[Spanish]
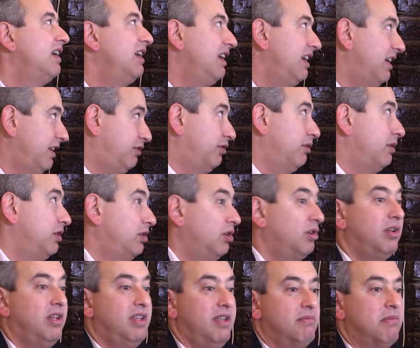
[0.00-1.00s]
y que sobre
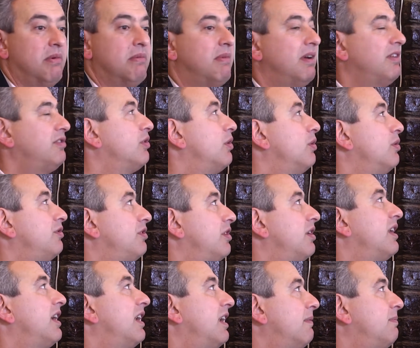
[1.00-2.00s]
todo le demos más
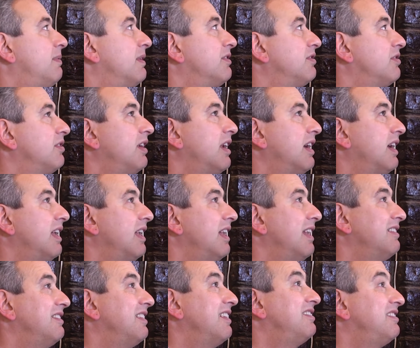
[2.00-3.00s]
soluciones a las personas que
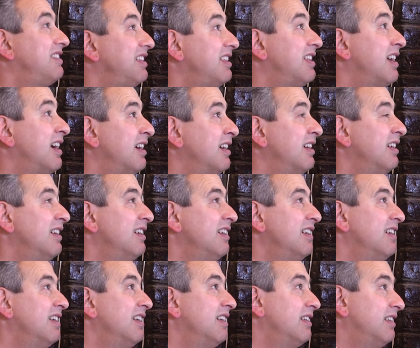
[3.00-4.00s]
necesitan
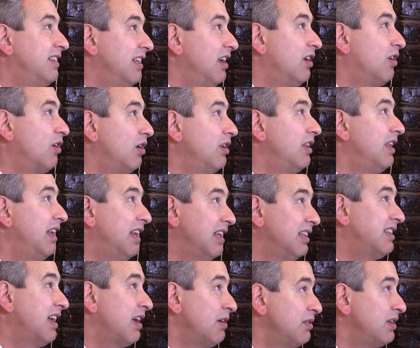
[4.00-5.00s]
del rol del
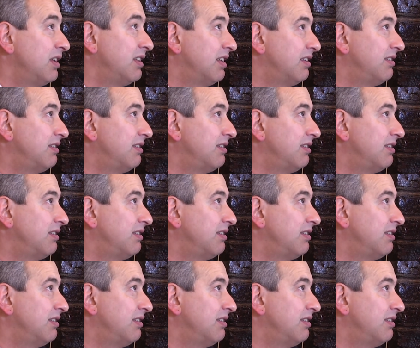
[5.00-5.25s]
Estado en esta